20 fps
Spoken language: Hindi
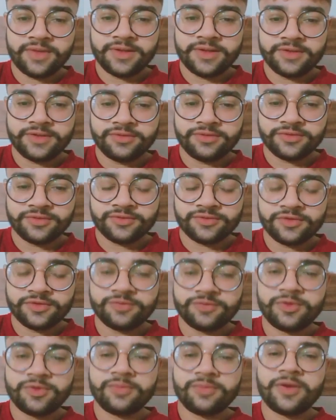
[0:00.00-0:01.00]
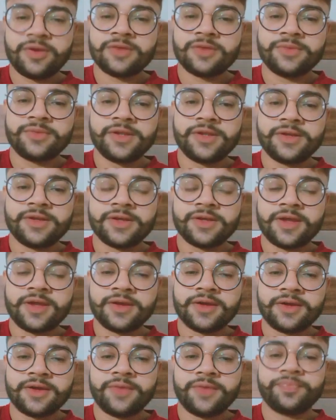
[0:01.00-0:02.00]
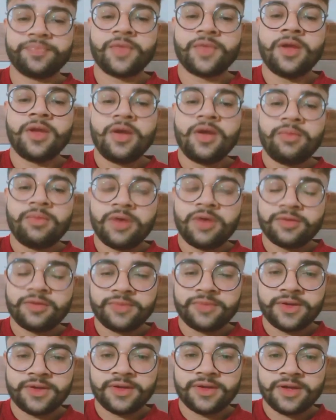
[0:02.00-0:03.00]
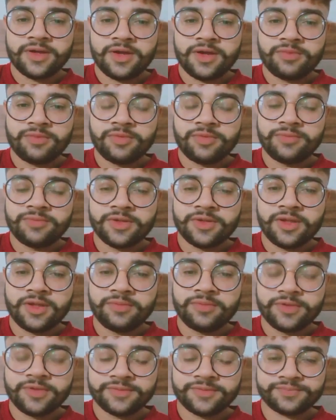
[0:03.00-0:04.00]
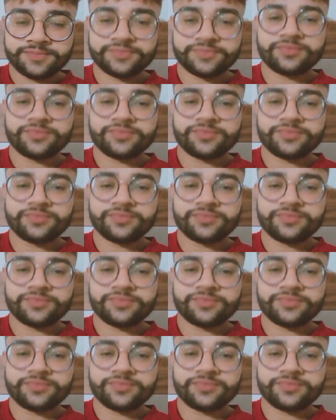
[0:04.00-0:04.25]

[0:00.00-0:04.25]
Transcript: वाली है दोस्तों इस पर पाक बुरिया ने क्या कहा पाक बुरिया ने कहा मोहम्मद आमिर